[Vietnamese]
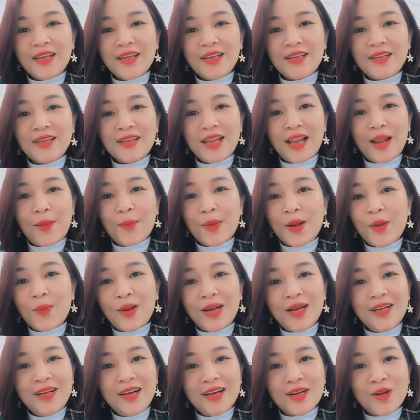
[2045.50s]
Vậy
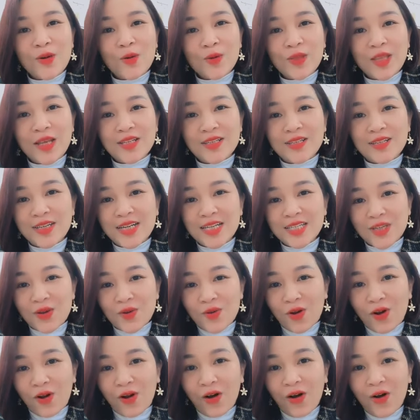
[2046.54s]
thì làm công ăn
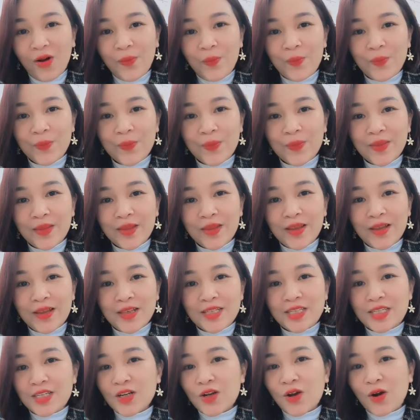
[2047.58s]
lương đâu có thể trở nên giàu
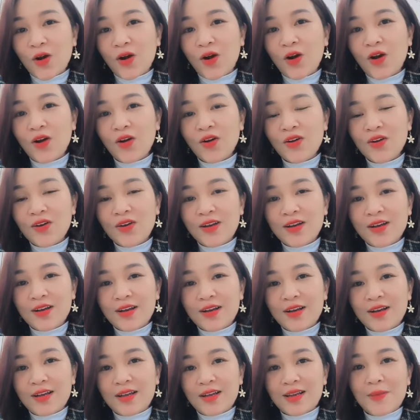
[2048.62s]
có, chỉ
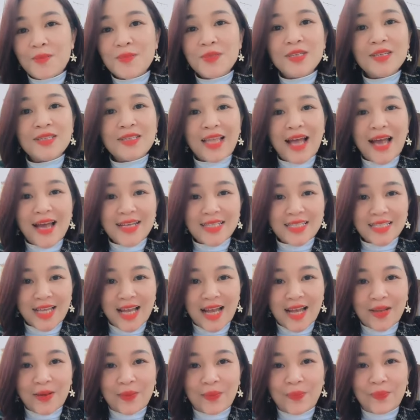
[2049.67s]
có
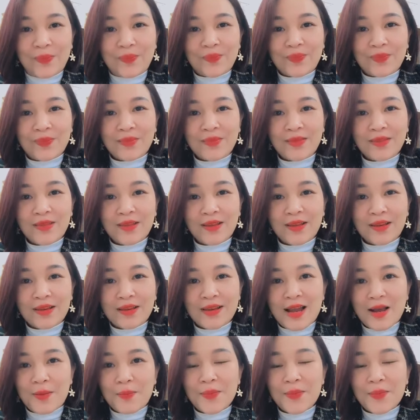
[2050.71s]
nắm giữ tài sản,